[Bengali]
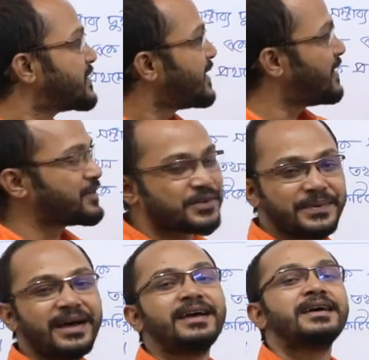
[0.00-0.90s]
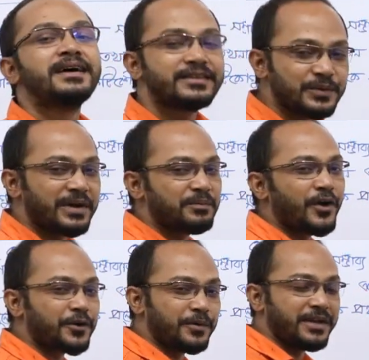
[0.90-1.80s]
কথা অথবা তোমার
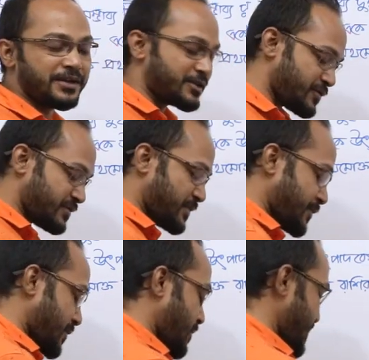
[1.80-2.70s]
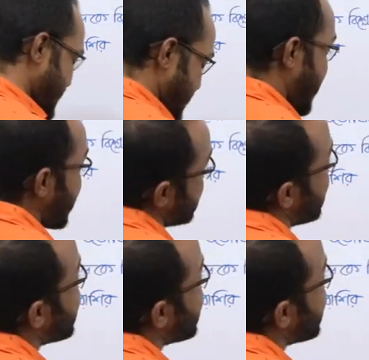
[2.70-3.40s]
বর্গনির্ণয় সূত্রে প্রয়োগ করা যেতে পারে তো